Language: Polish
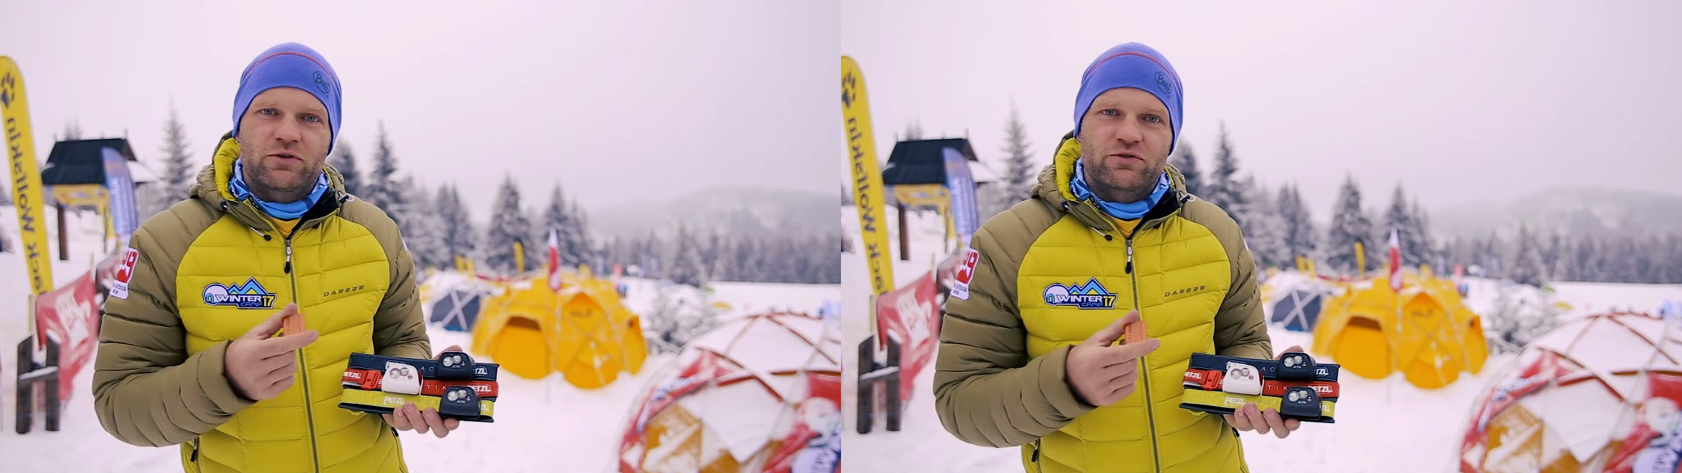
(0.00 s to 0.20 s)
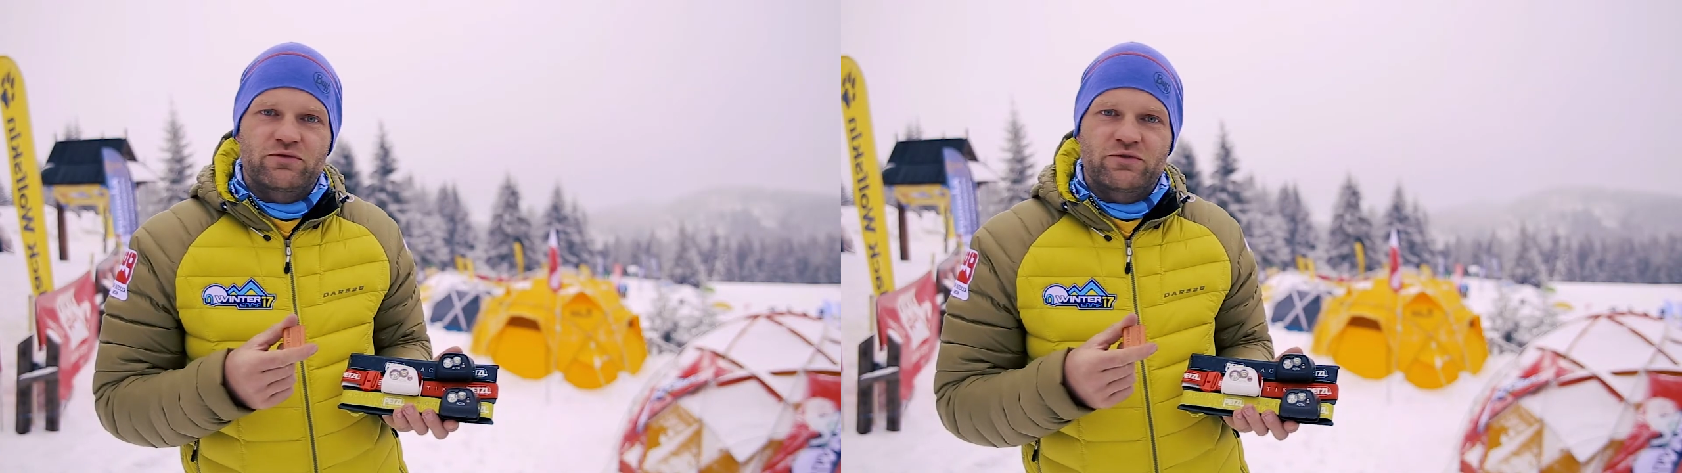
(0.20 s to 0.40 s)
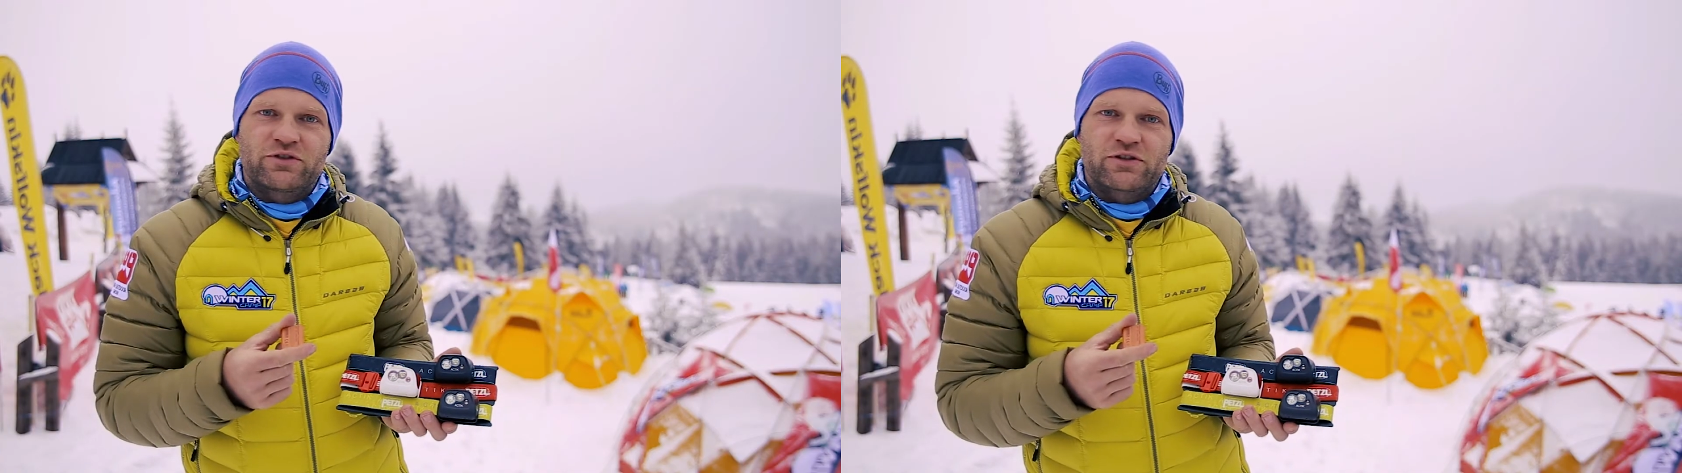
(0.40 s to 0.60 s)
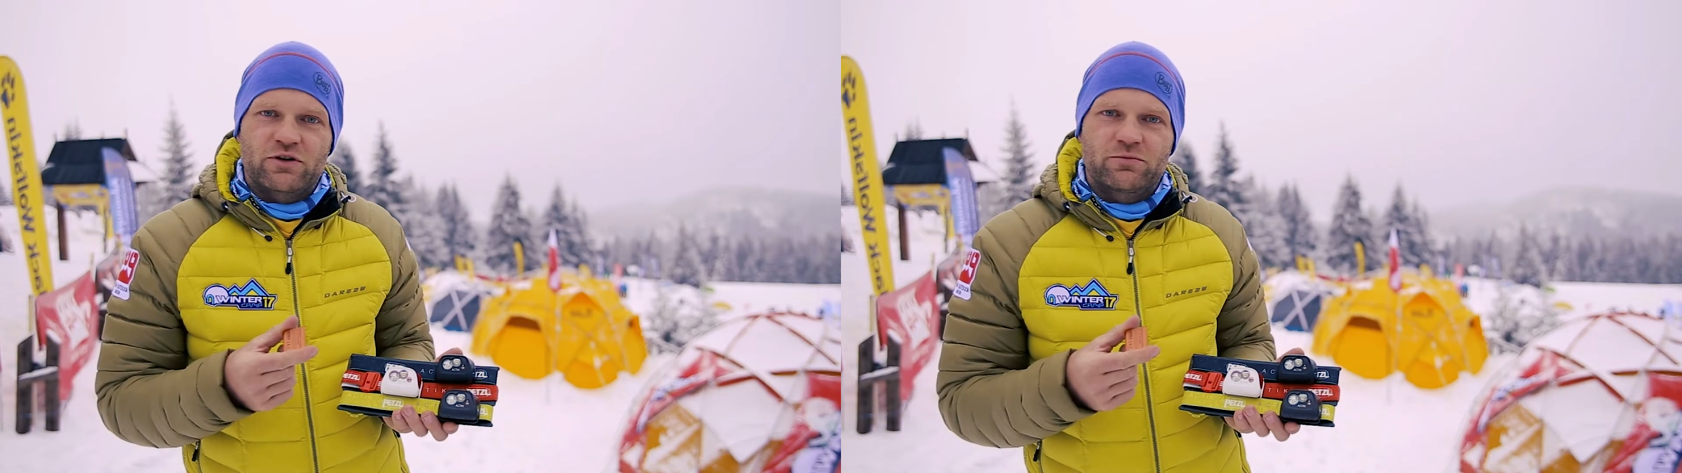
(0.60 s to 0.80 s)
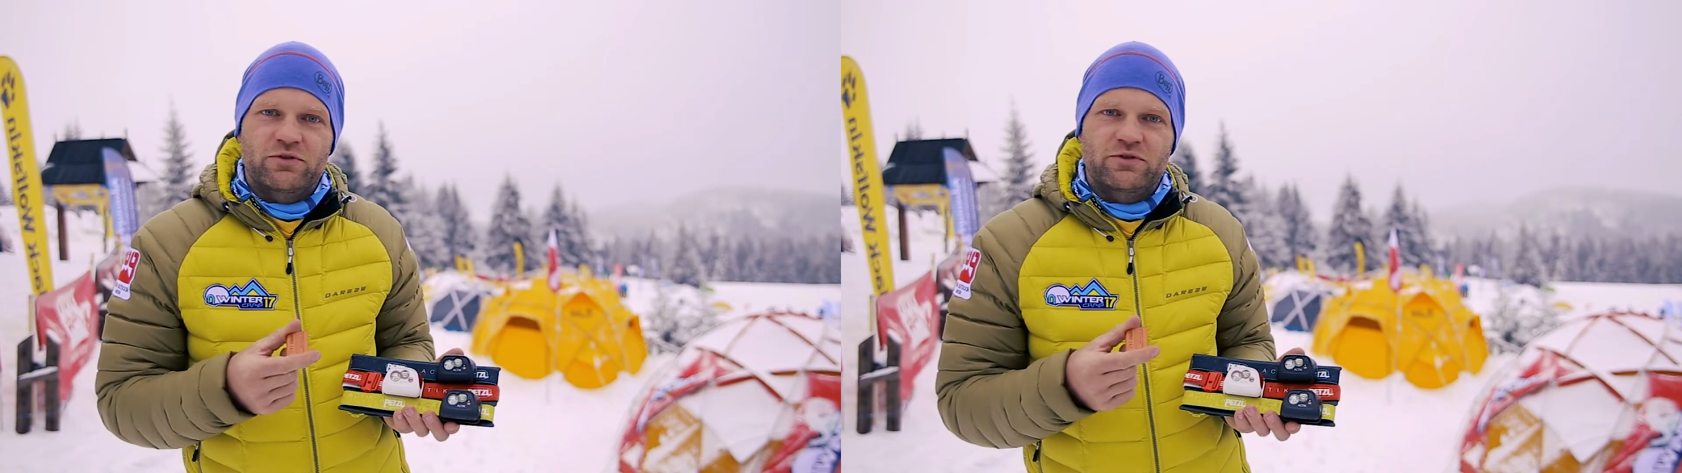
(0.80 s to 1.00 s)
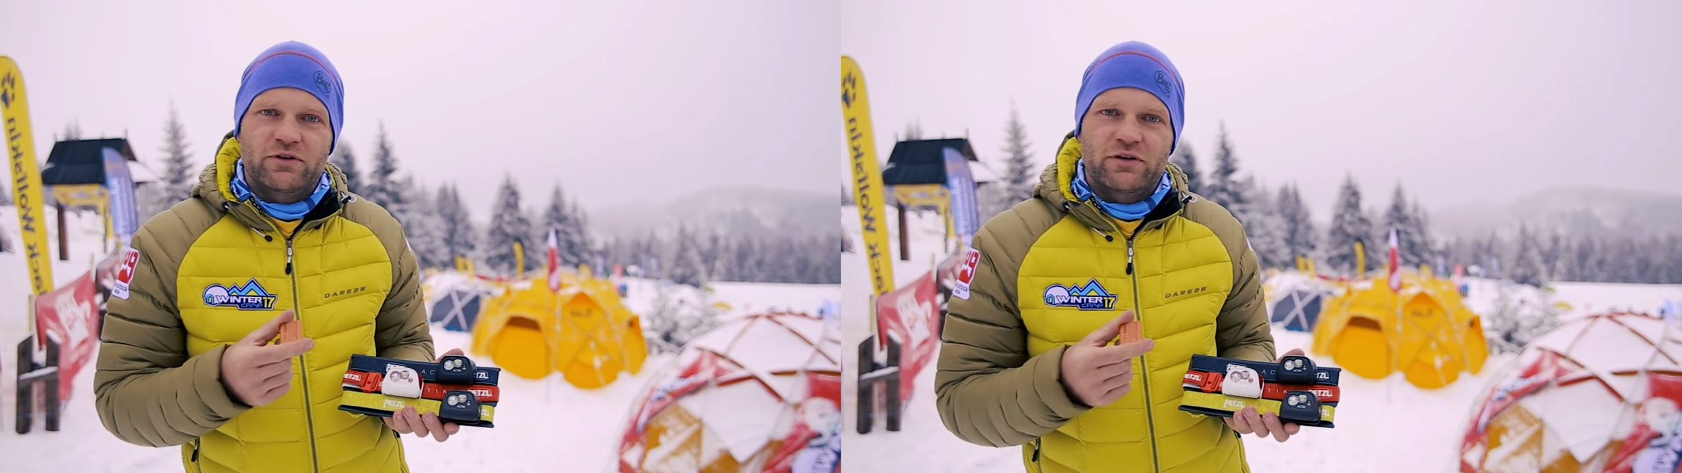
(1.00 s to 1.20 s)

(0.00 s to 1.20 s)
to oczywiście zrobić.